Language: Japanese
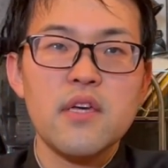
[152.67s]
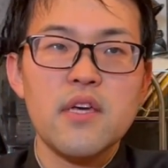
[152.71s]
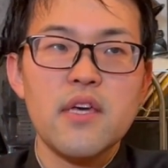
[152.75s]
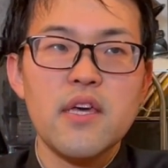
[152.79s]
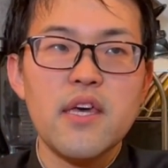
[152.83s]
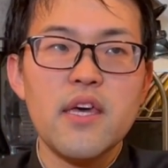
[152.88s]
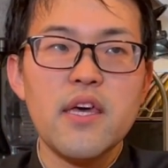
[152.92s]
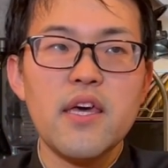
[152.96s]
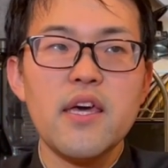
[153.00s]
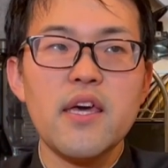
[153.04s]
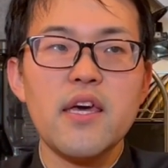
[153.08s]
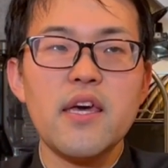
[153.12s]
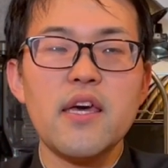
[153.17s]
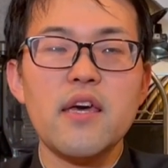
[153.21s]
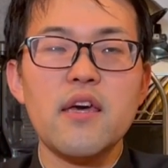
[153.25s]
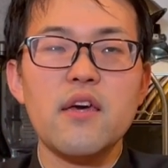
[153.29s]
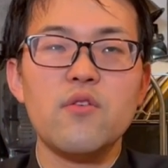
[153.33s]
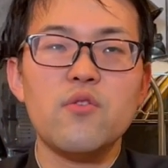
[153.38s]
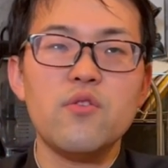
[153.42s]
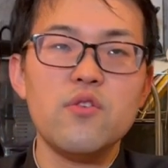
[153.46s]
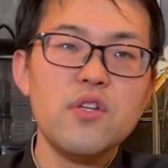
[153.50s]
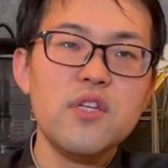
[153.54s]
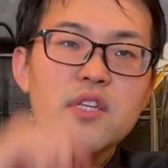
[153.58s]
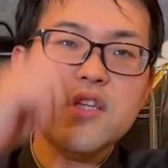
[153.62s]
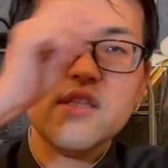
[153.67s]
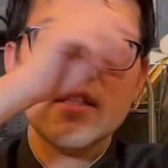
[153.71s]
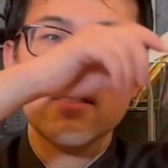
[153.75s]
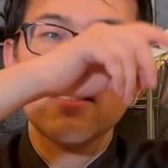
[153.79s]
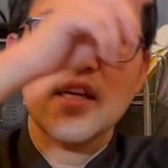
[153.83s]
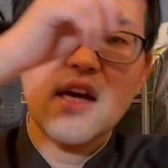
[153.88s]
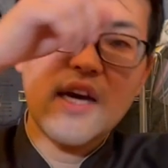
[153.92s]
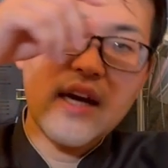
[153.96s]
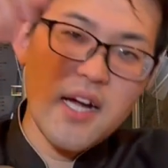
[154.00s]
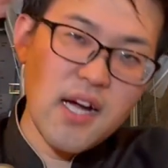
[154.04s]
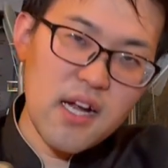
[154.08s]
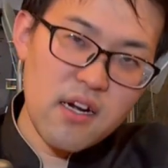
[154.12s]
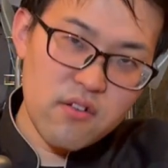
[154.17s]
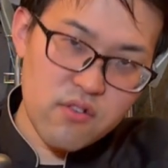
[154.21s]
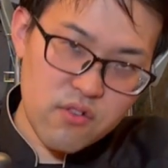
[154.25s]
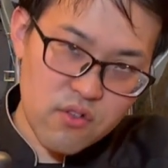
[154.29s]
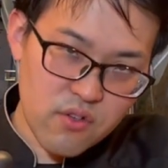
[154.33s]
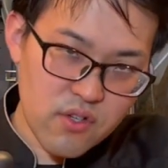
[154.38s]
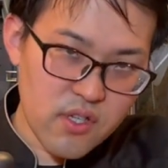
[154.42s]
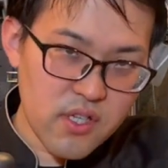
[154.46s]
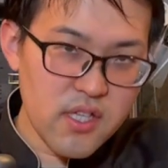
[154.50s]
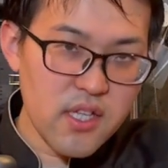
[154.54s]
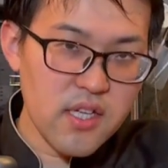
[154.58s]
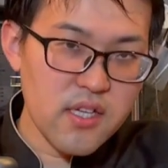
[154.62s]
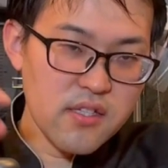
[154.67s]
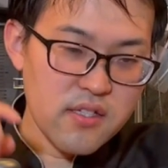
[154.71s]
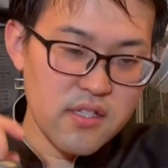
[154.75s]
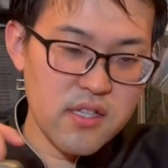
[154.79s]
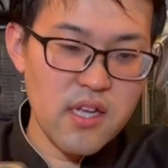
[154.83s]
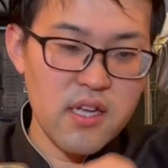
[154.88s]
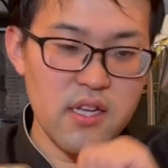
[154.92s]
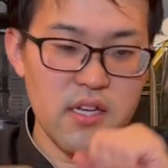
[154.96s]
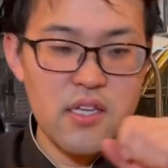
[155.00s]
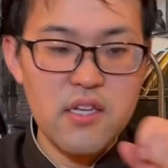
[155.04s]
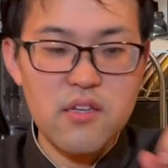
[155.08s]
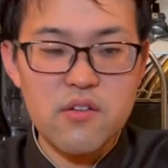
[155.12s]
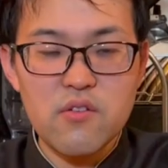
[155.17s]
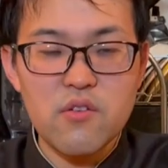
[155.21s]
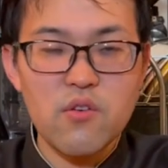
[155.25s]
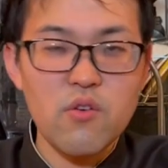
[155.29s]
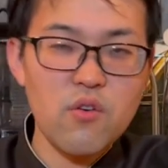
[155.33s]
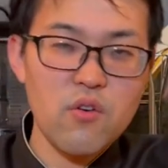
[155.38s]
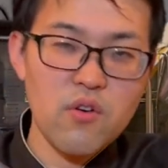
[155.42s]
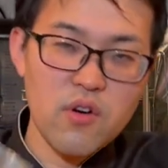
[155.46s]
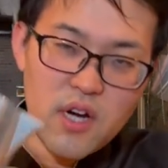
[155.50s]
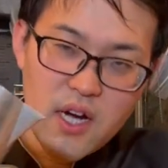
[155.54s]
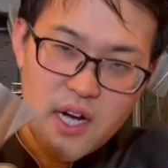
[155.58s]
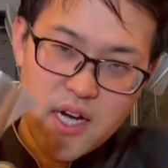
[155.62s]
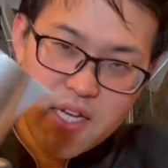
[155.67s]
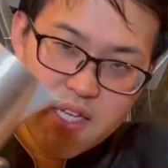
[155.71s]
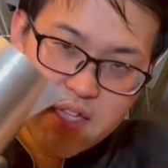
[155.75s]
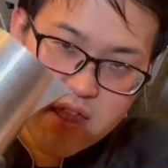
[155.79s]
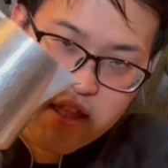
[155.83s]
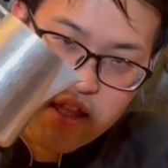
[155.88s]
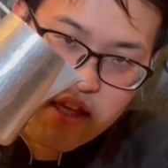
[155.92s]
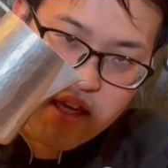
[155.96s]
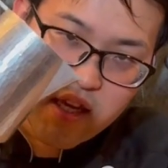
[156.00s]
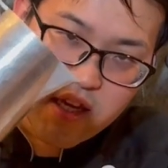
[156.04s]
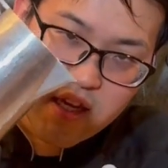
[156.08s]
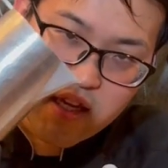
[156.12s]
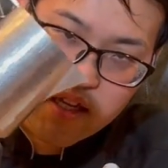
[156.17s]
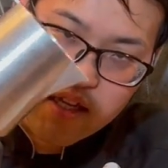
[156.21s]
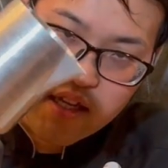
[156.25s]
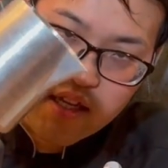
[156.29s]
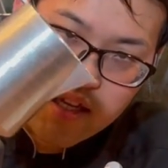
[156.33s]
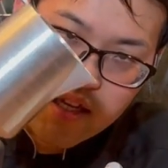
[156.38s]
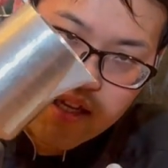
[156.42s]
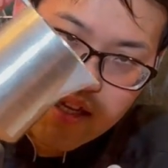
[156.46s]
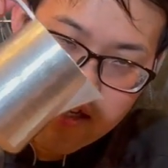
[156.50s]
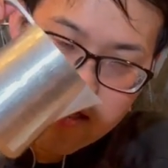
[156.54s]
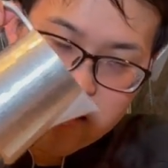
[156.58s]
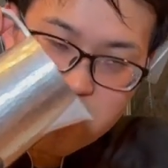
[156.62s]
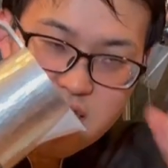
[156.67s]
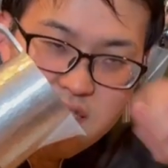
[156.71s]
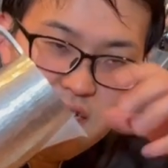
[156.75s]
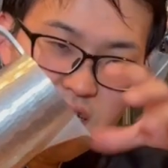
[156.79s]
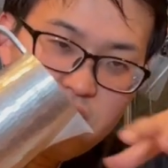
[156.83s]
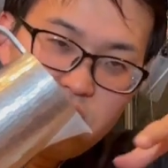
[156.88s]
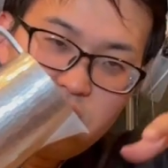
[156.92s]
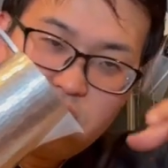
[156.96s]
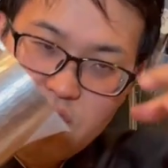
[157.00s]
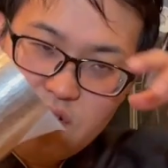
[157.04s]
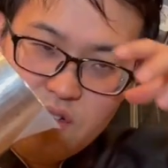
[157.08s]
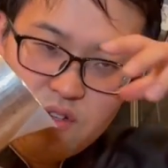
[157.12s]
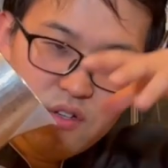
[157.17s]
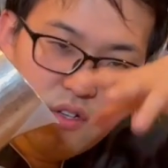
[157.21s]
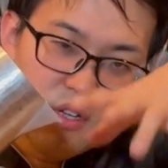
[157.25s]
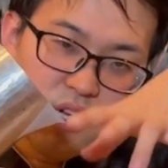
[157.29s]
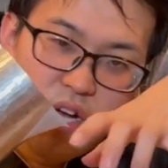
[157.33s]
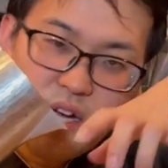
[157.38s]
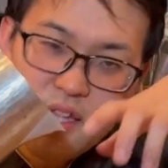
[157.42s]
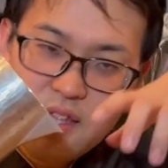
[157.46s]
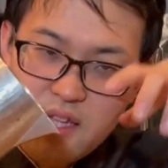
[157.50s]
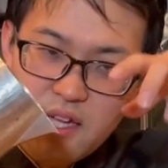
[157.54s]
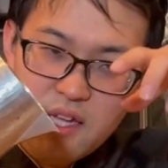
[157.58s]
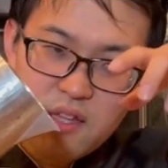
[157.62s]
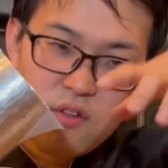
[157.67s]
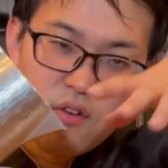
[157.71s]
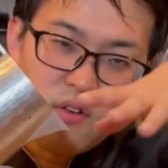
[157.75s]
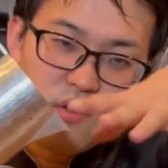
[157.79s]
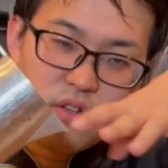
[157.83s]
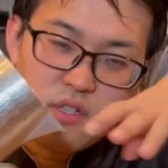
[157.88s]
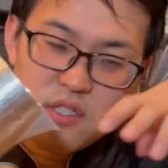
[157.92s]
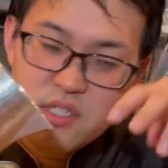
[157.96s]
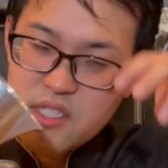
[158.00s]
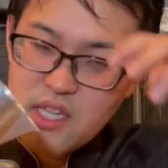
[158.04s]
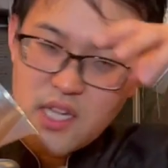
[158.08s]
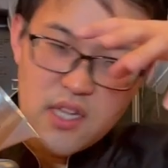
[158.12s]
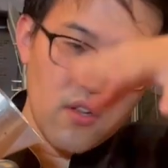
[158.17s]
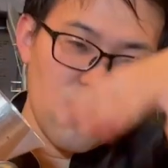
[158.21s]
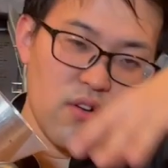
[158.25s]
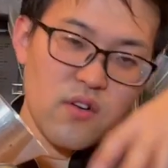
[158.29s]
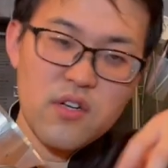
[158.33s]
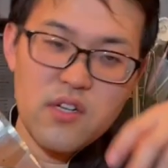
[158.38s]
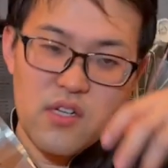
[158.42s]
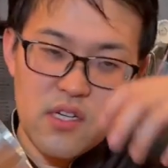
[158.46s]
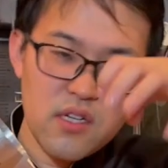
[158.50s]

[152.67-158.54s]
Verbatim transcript: えー、振り下がるときですねリーフこう書いて下のアンダーの下の